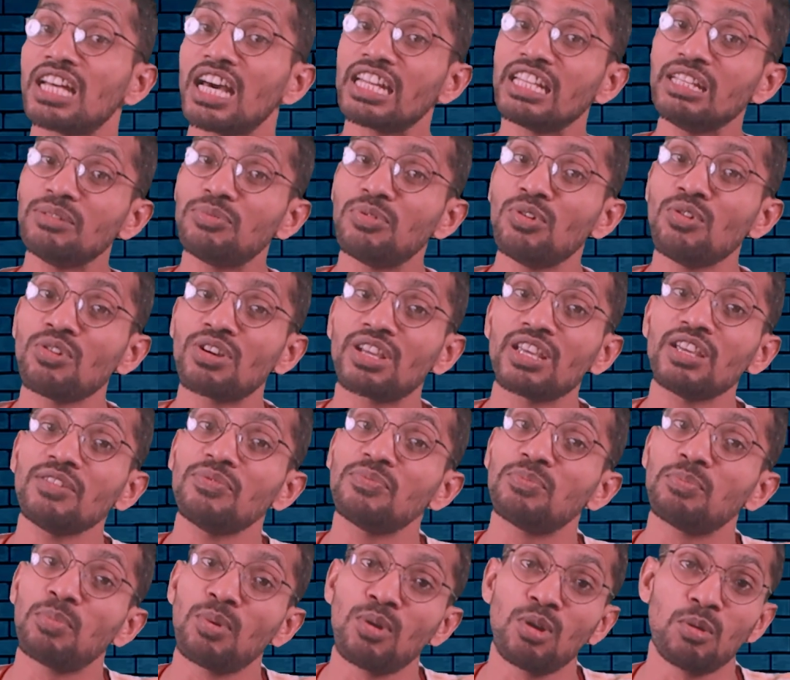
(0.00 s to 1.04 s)
तारीफों के
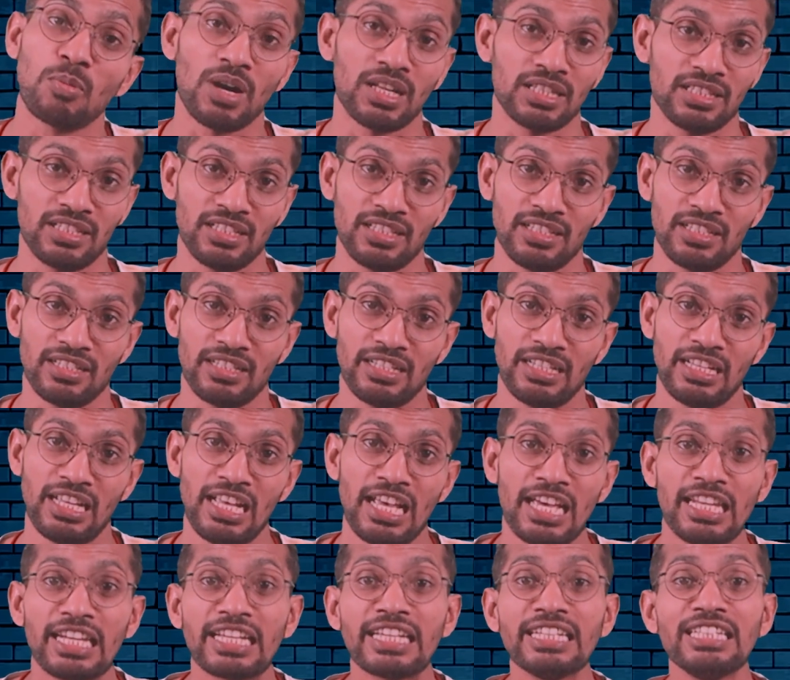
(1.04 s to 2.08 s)
पुल
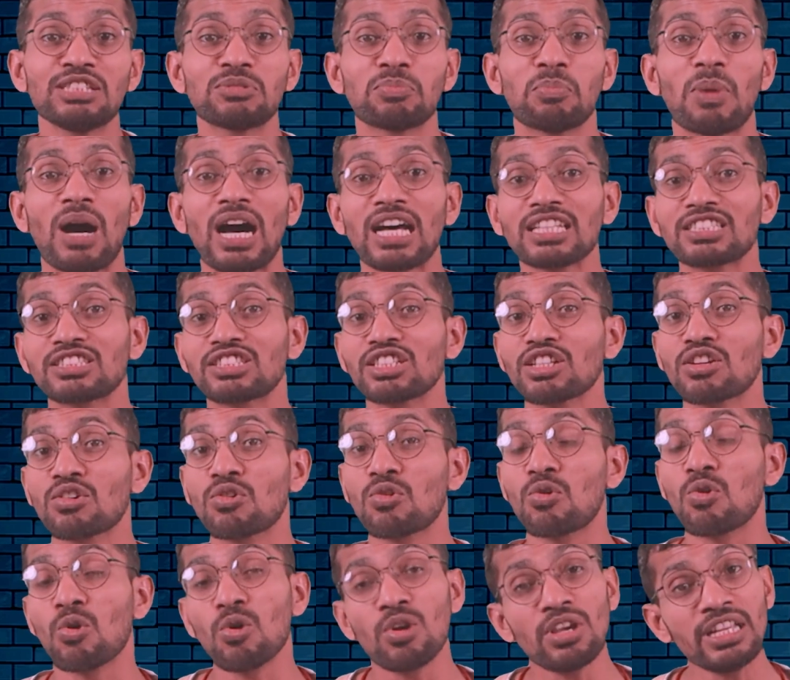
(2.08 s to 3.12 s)
बांधे लेकिन इस बात से
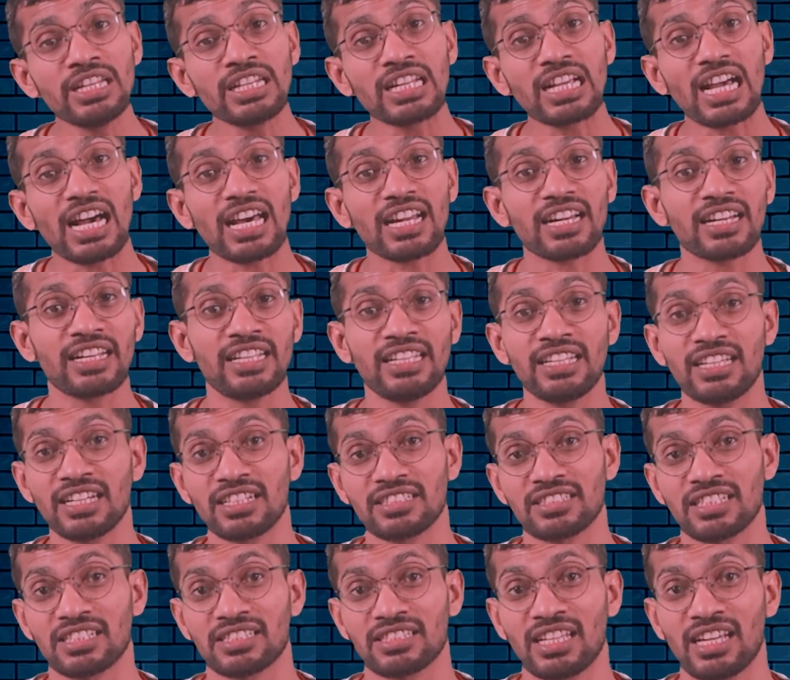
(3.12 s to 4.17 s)
कोई इनकार नहीं
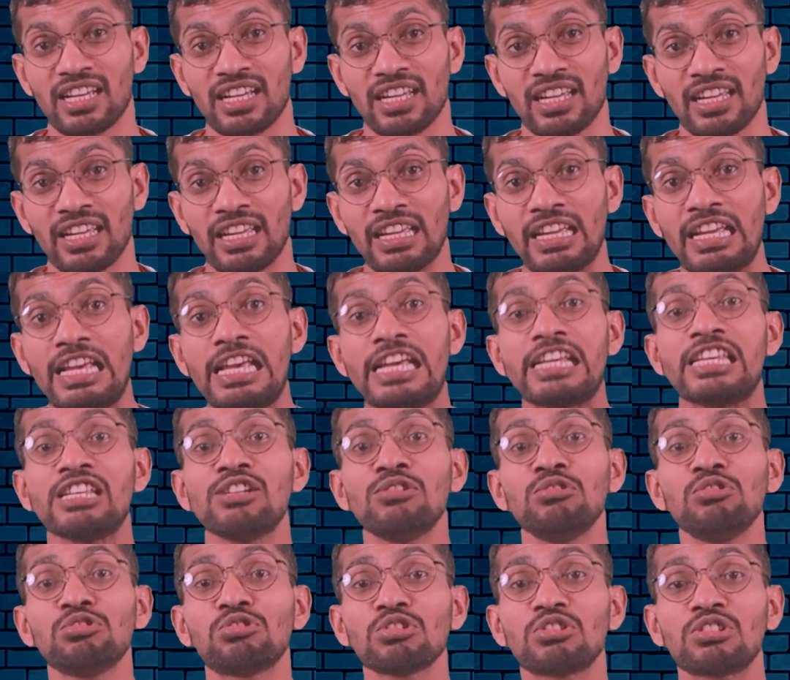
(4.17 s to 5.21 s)
कर सकता है कि
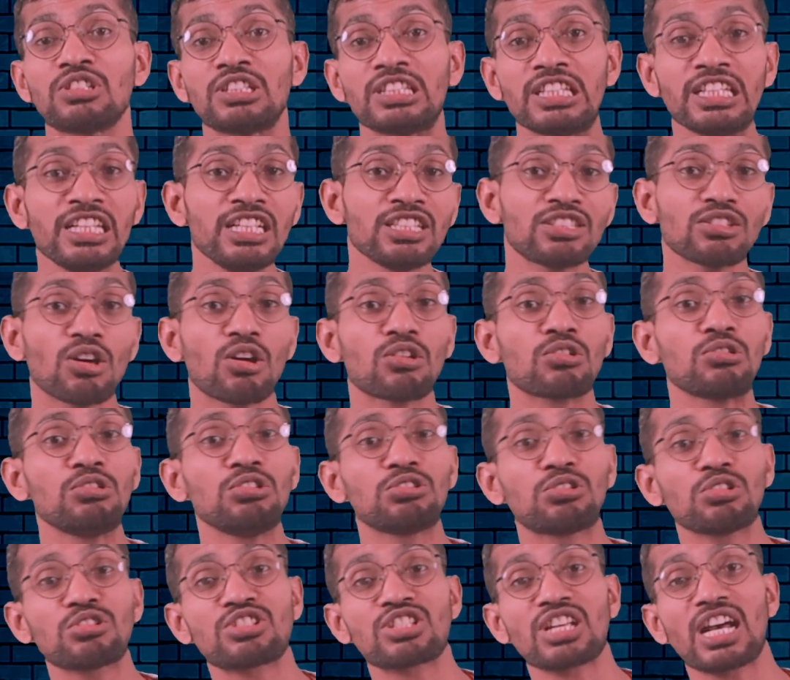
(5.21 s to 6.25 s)
1930 और
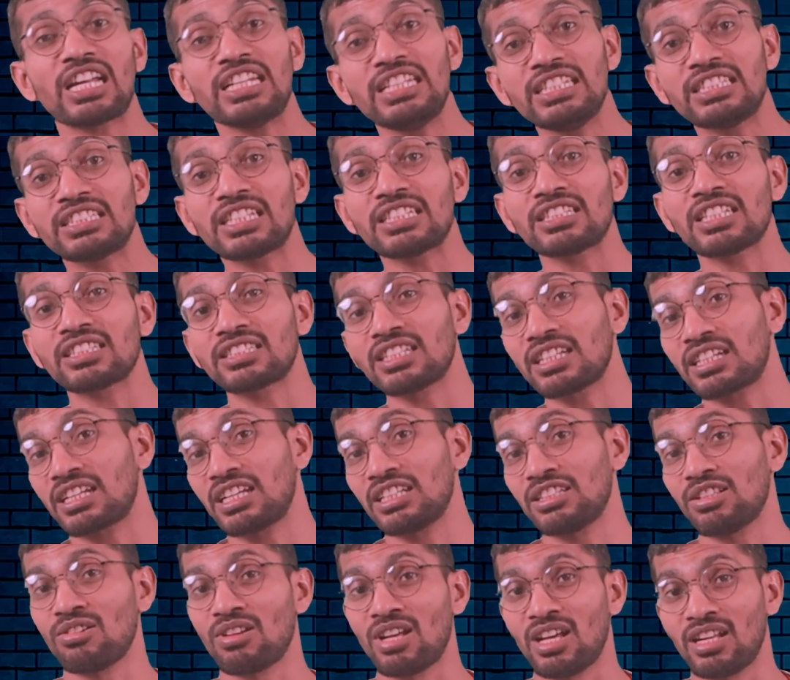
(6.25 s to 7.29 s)
1940 के दशक
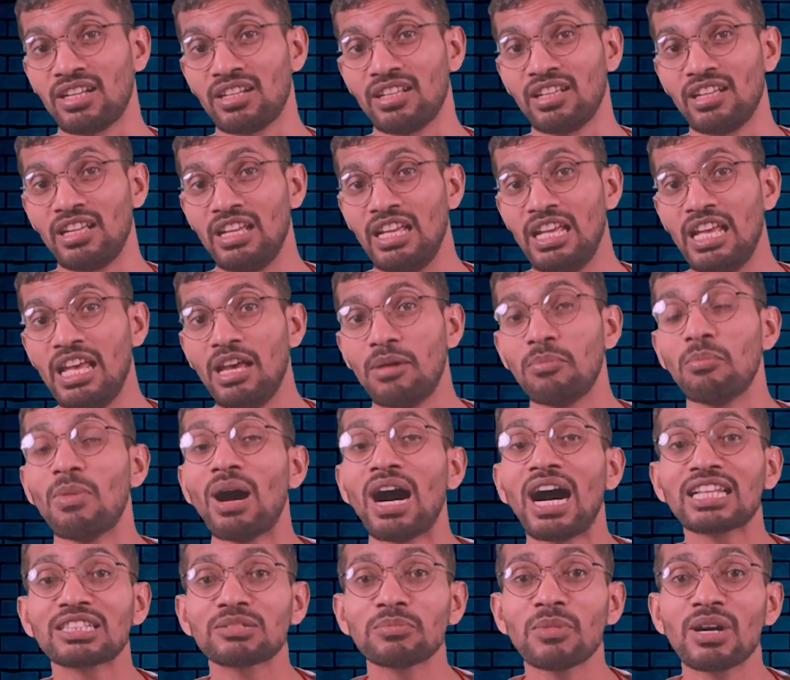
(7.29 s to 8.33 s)
के दौरान
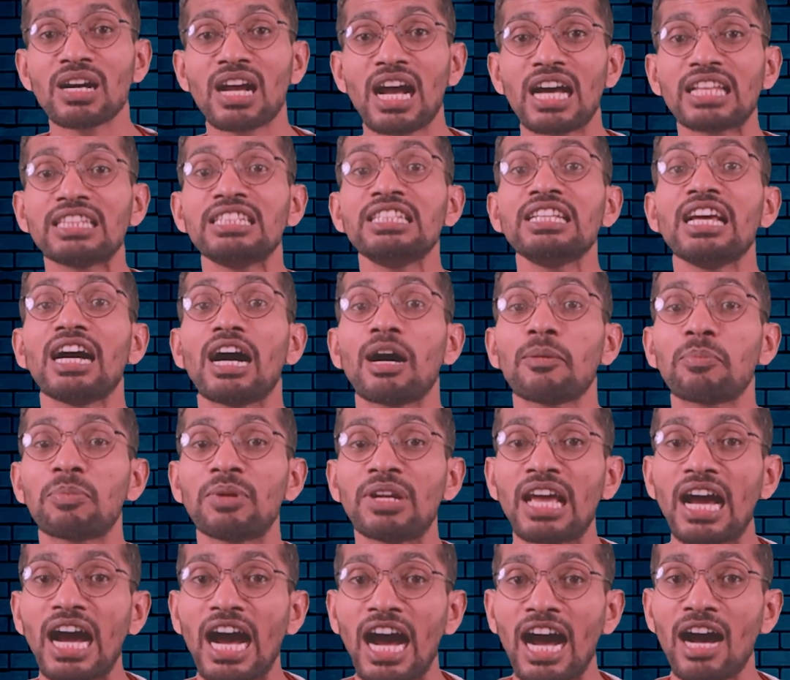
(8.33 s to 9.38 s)
महात्मा गांधी
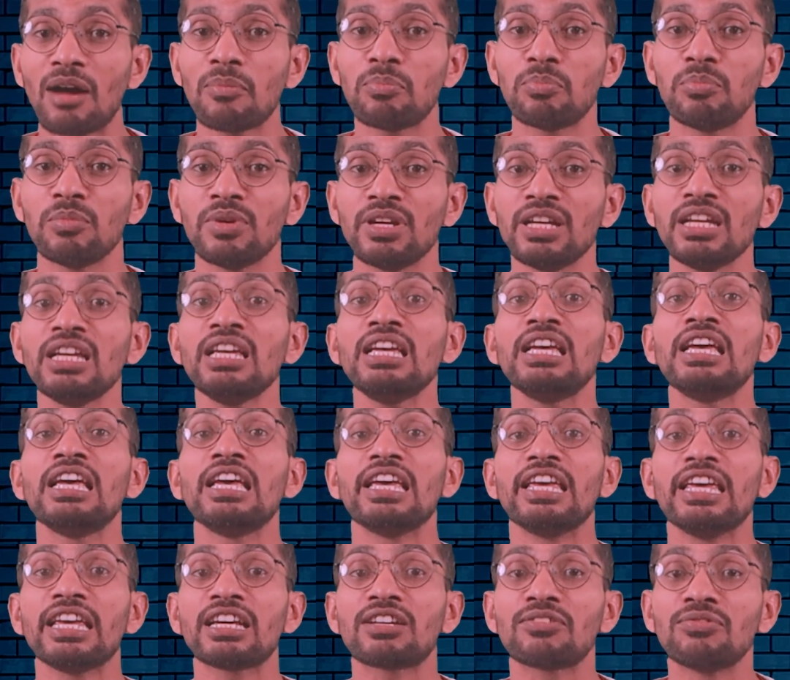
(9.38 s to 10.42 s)
अपने आप में
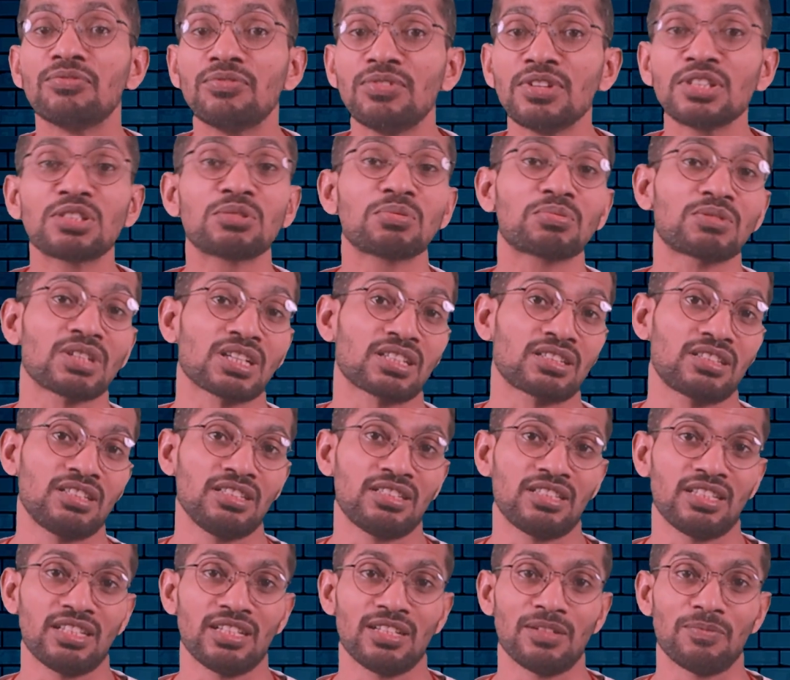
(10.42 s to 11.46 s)
एक विश्व शक्ति
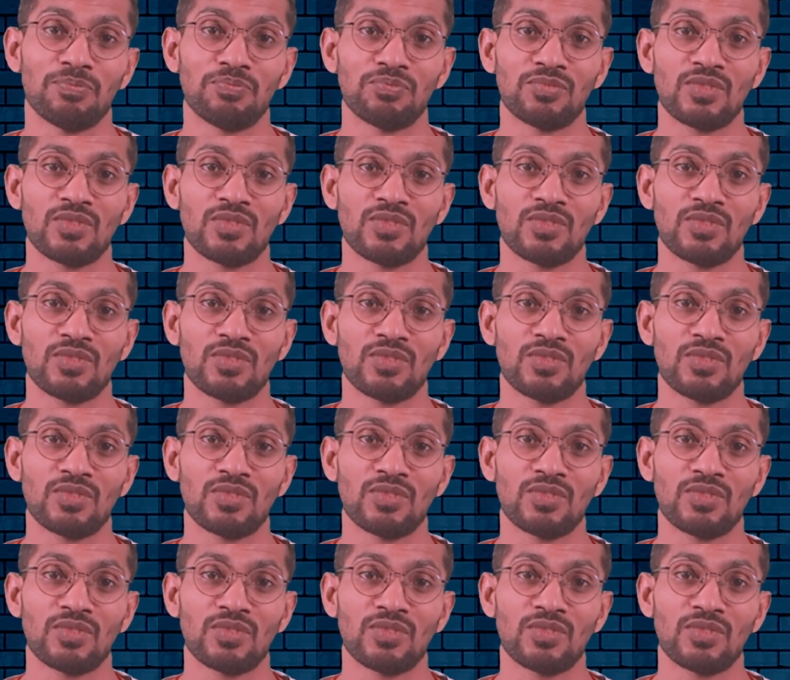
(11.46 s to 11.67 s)
थे